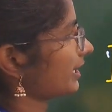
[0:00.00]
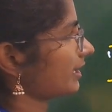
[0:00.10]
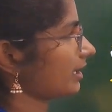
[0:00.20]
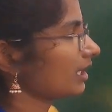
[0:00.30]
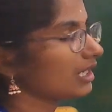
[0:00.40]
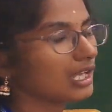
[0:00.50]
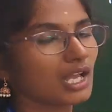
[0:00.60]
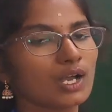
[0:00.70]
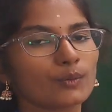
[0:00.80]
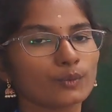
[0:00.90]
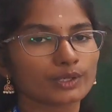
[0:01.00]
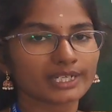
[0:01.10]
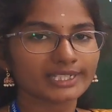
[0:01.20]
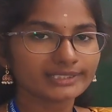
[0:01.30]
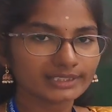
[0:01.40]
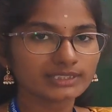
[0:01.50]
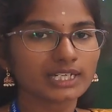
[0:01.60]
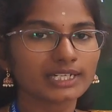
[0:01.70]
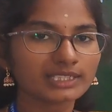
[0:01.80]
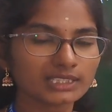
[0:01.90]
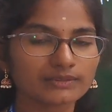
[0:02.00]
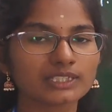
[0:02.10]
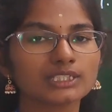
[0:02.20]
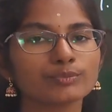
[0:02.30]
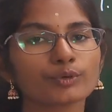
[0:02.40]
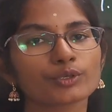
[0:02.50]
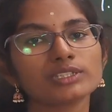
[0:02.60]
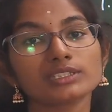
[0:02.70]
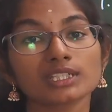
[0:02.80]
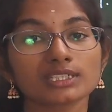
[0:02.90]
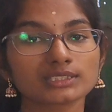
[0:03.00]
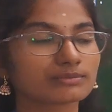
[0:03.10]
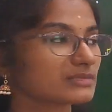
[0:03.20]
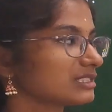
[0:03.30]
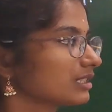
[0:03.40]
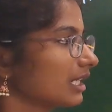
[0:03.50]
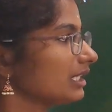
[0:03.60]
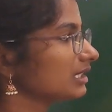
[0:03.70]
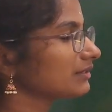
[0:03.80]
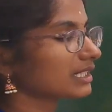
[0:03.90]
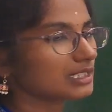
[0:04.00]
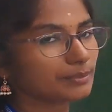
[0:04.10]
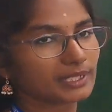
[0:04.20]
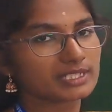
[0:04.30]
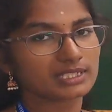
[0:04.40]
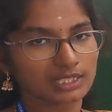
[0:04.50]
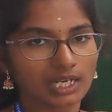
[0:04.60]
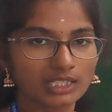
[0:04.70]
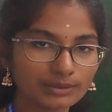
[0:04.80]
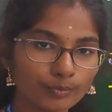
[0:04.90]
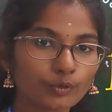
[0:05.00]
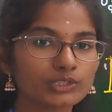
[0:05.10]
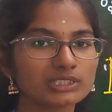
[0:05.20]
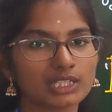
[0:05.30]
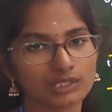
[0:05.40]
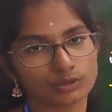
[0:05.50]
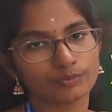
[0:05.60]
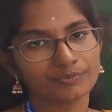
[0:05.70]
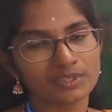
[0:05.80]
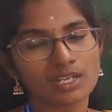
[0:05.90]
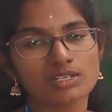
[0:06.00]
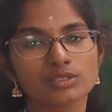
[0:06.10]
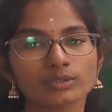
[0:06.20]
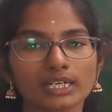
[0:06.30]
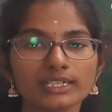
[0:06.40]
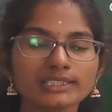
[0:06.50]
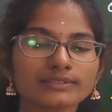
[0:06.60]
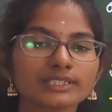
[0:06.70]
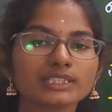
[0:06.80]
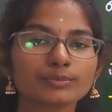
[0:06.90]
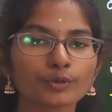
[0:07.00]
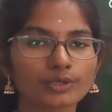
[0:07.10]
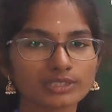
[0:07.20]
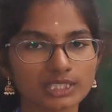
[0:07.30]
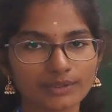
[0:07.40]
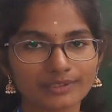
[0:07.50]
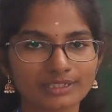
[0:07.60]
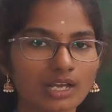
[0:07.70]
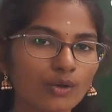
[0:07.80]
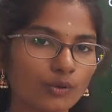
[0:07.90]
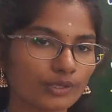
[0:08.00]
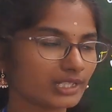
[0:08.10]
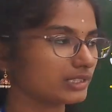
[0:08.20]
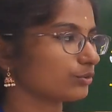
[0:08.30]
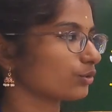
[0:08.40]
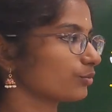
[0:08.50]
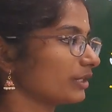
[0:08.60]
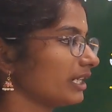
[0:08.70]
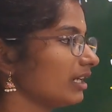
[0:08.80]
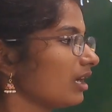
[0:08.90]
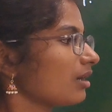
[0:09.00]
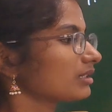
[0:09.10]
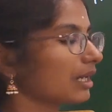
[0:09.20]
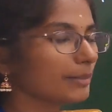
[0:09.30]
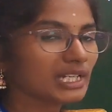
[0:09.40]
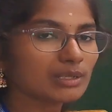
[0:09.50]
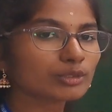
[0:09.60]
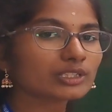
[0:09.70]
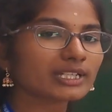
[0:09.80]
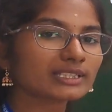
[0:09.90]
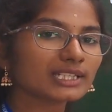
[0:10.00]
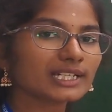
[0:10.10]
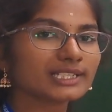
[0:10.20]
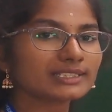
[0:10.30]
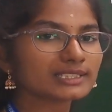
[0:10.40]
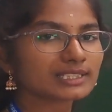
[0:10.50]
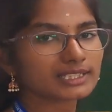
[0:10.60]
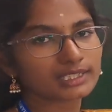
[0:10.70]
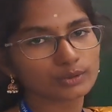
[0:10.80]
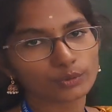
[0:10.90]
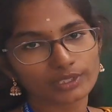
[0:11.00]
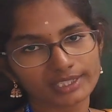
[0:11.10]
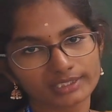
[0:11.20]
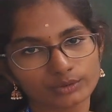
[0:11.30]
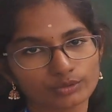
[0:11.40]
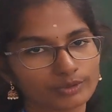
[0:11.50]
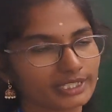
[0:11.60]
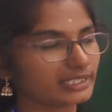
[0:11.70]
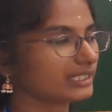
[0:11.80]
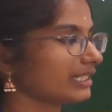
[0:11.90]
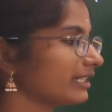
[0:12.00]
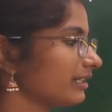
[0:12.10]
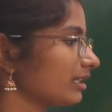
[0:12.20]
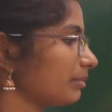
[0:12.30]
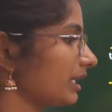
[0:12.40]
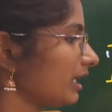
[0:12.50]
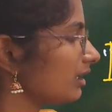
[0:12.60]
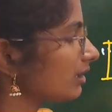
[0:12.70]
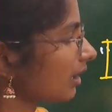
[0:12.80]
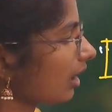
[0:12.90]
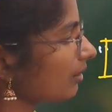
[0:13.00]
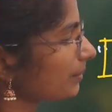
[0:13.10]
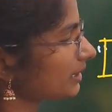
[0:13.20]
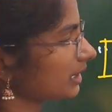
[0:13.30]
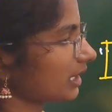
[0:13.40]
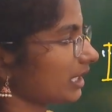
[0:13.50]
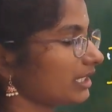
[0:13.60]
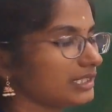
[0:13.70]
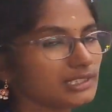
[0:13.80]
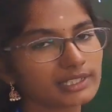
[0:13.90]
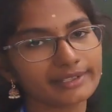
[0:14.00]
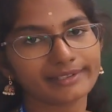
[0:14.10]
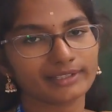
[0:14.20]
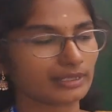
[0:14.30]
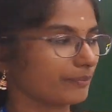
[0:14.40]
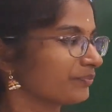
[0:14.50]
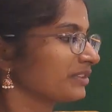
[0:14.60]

என்னென்னா ஓர் எழுத்து தனித்து வந்து பொருள் தருது தனித்து வர்றது பெருசு இல்லை அது பொருள் தரணும் ஸோ தனித்து வந்து பொருள் தருவது தான் ஓரெழுத்து ஒரு மொழி தமிழில் மொத்தம் எத்தனை எழுத்துக்கள் இருக்குது ஓரெழுத்து ஒரு மொழி எத்தனை இருக்குது அப்படின்னா நாற்பத்தி ரெண்டு இருக்குது